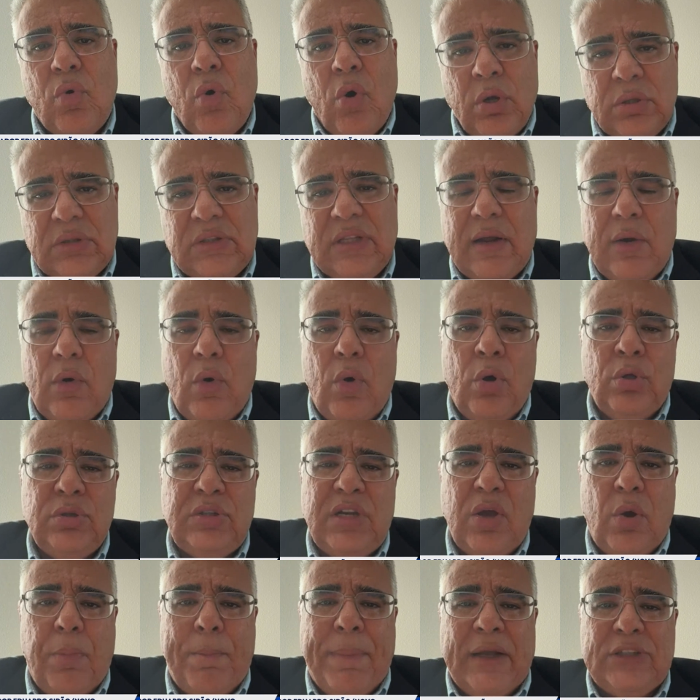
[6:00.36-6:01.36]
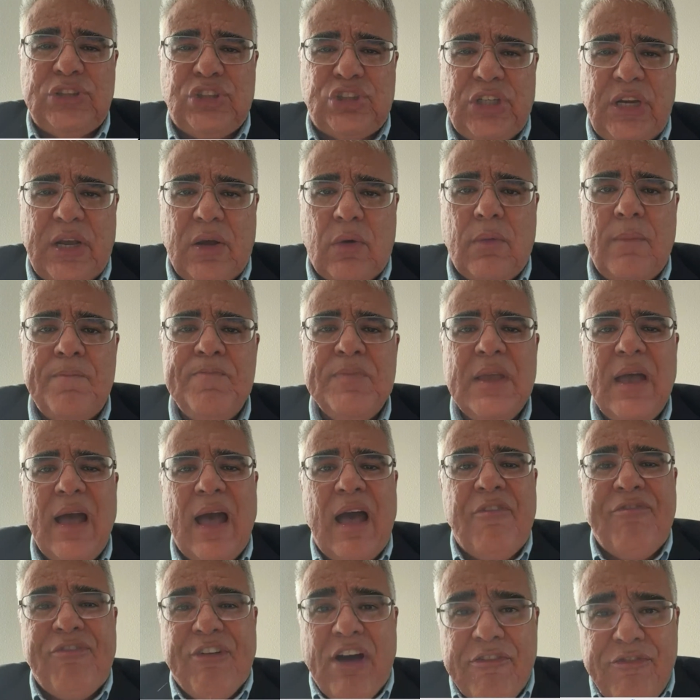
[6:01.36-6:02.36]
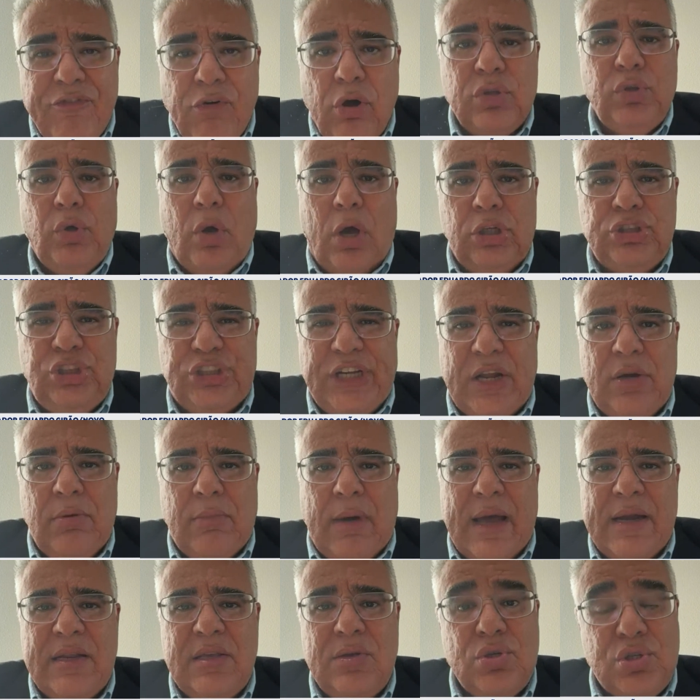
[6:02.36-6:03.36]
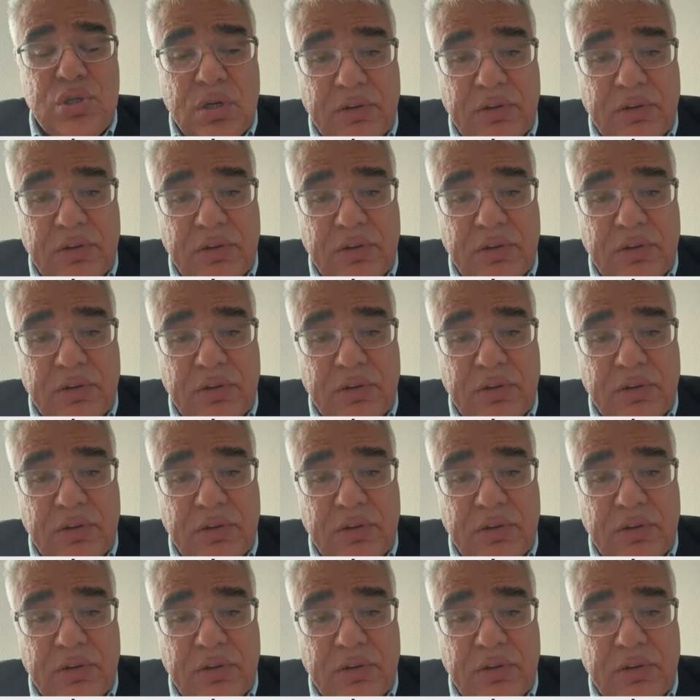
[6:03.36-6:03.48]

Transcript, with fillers: contra o Rodrigo Pacheco a favor do Rogério Marinho.